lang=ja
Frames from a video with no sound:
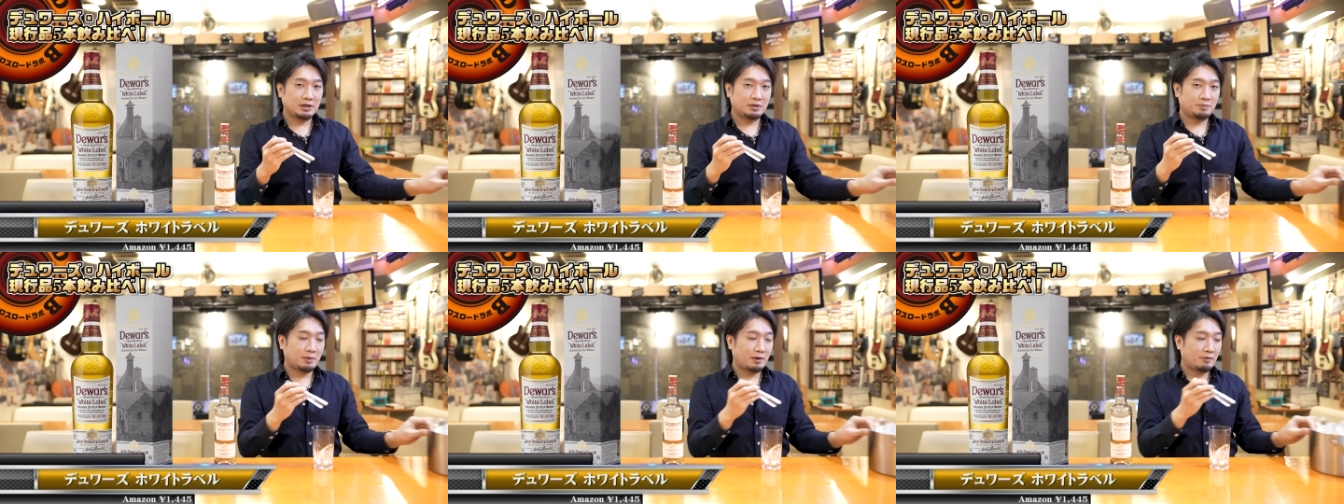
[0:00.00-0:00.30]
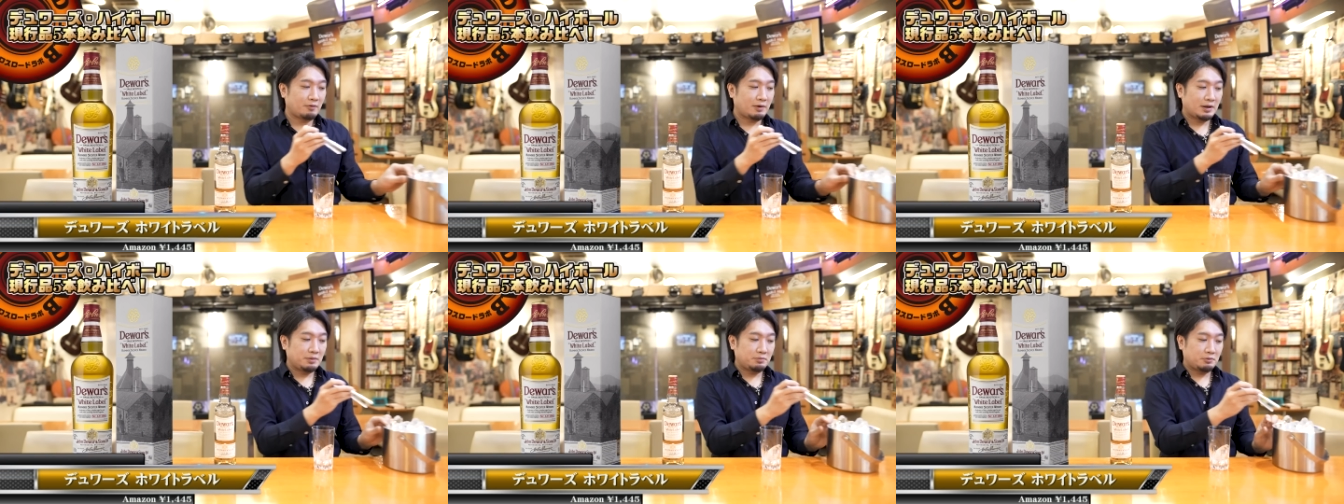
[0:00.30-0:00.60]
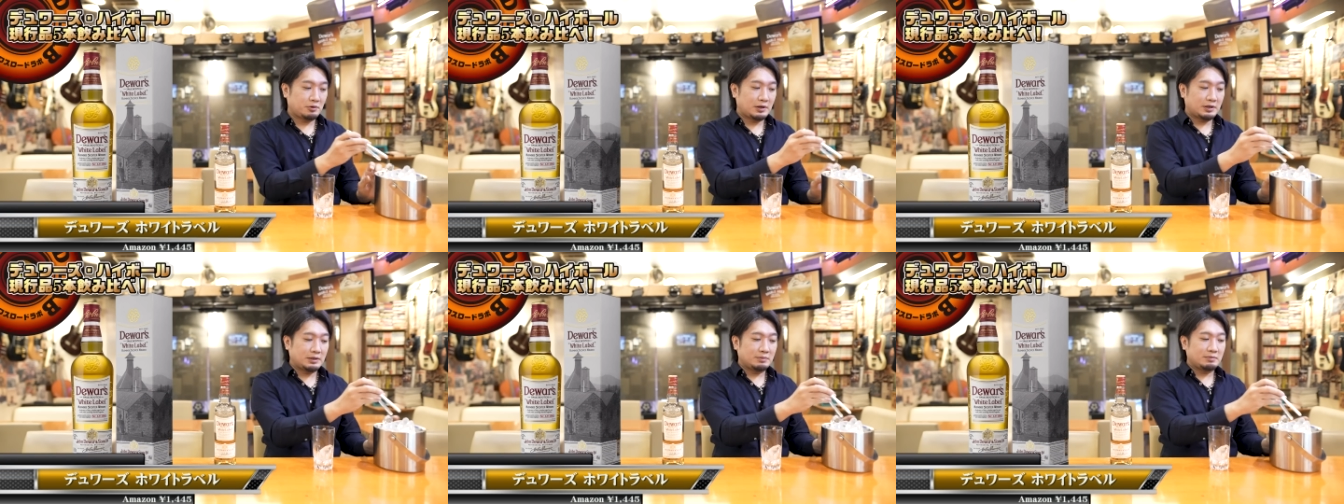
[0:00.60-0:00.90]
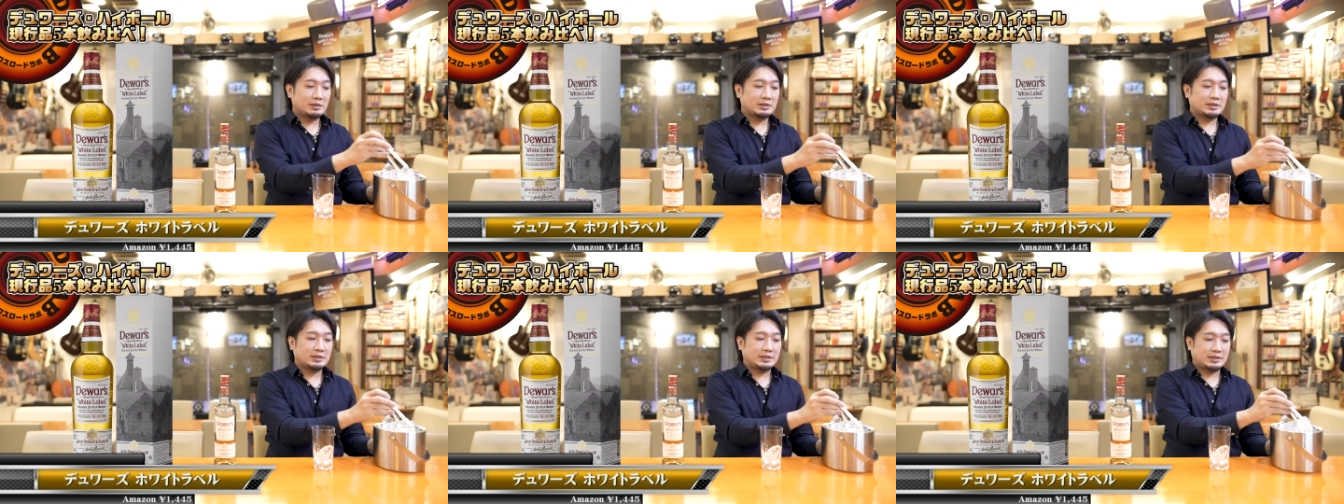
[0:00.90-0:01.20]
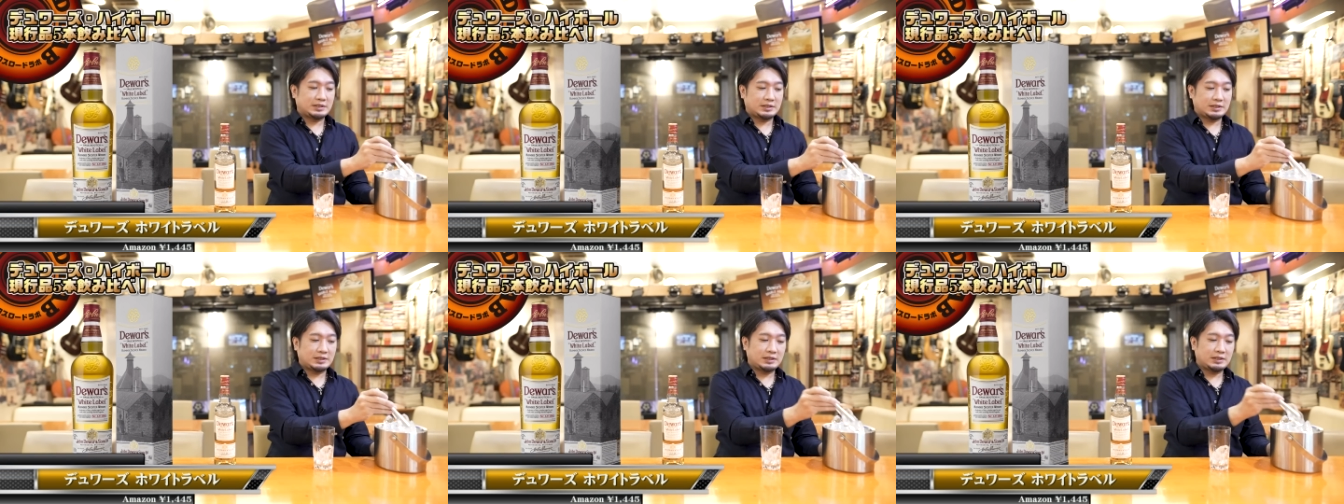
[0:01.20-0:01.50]
える場合もありま
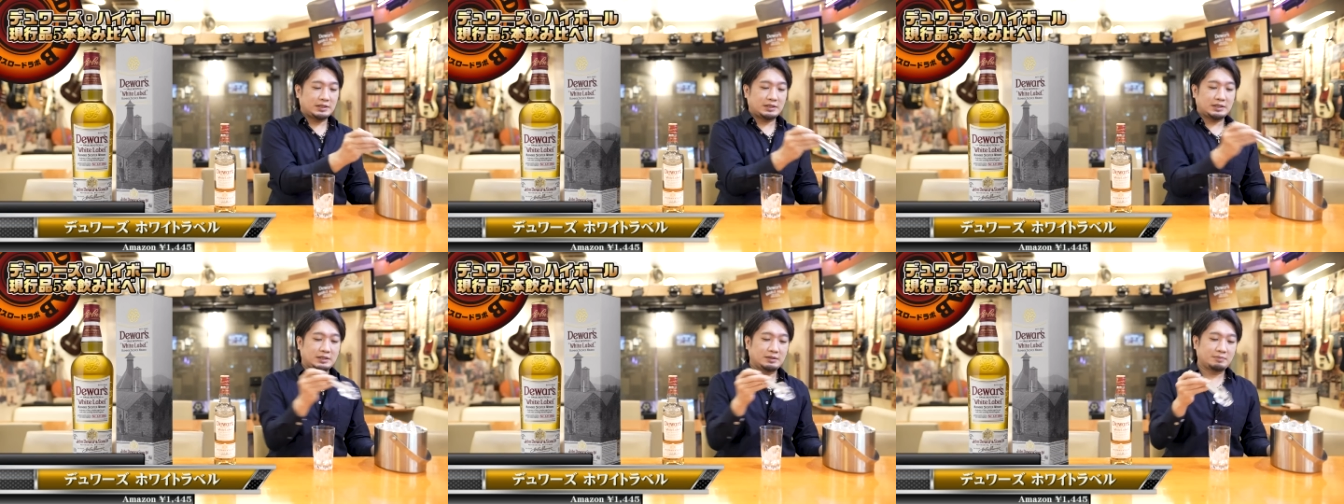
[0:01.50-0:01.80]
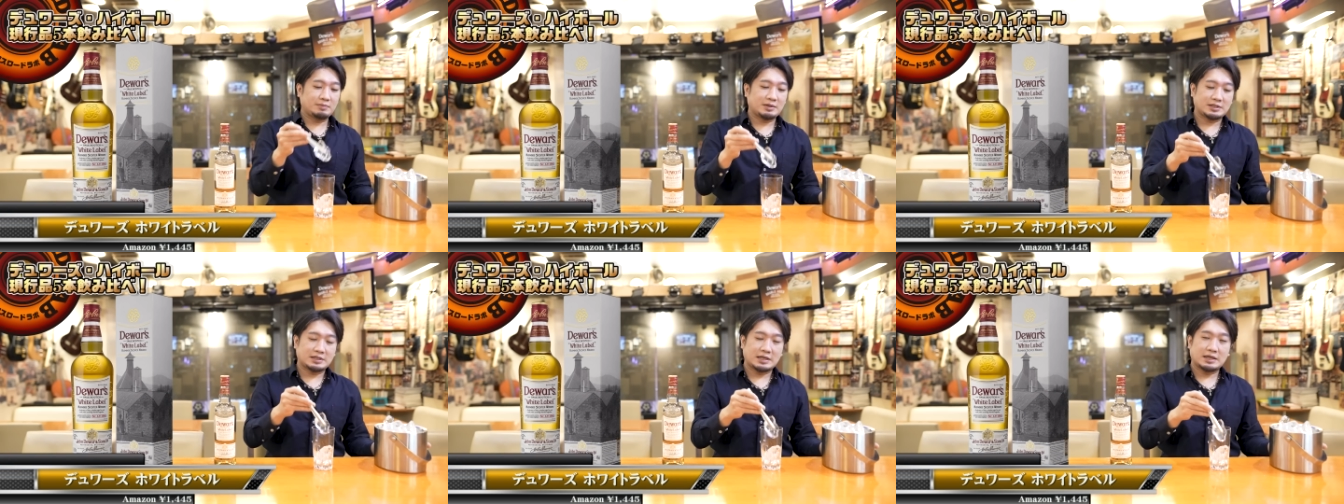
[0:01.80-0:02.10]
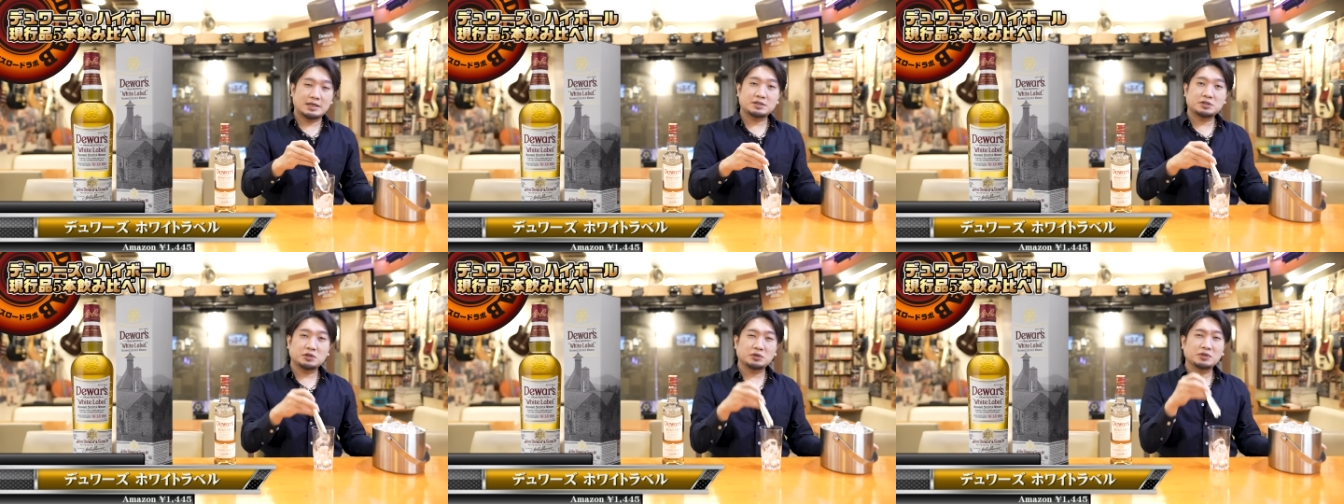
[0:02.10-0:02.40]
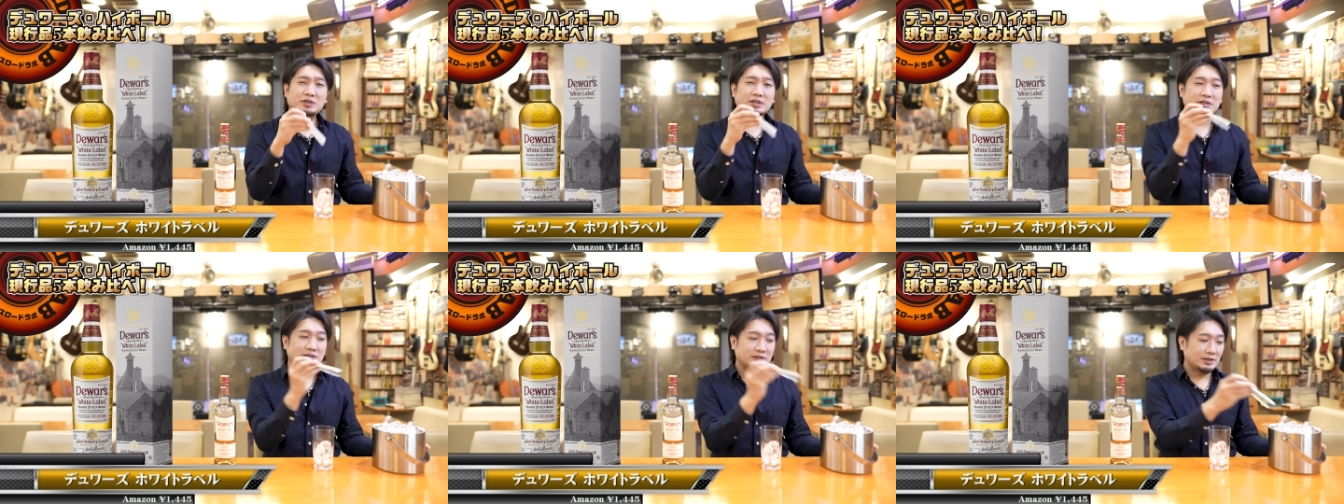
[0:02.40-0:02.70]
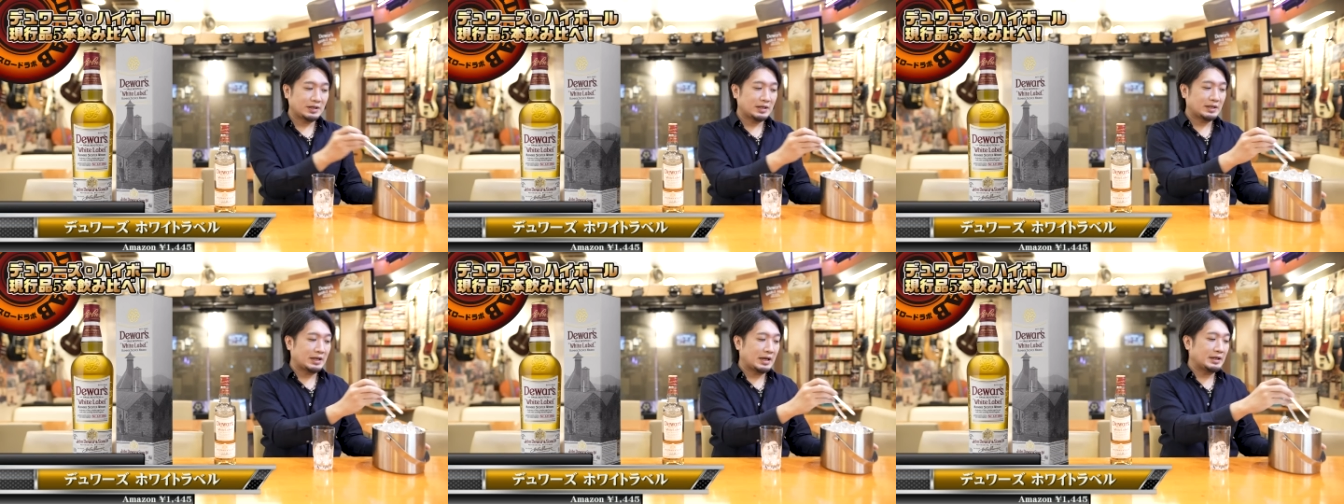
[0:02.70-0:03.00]
すし、1000円ちょっとです
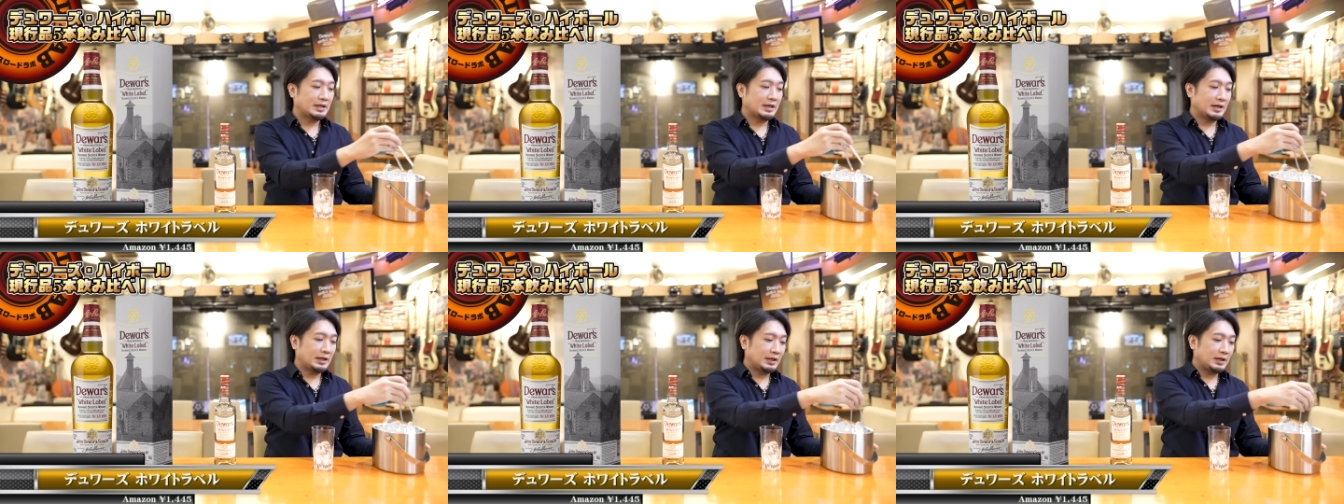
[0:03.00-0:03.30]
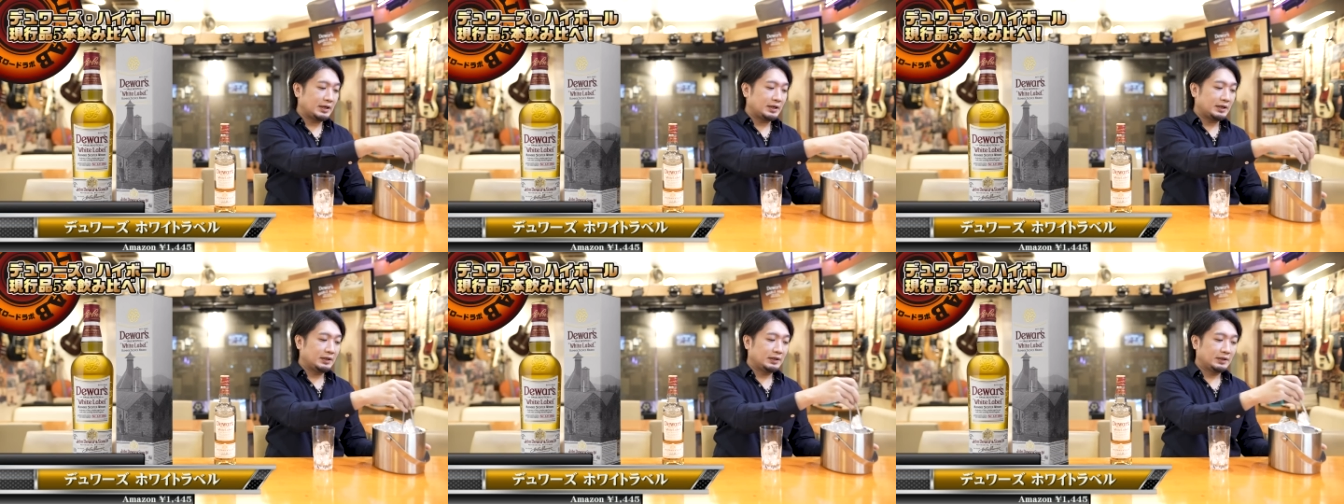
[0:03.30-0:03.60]
よね大体ね。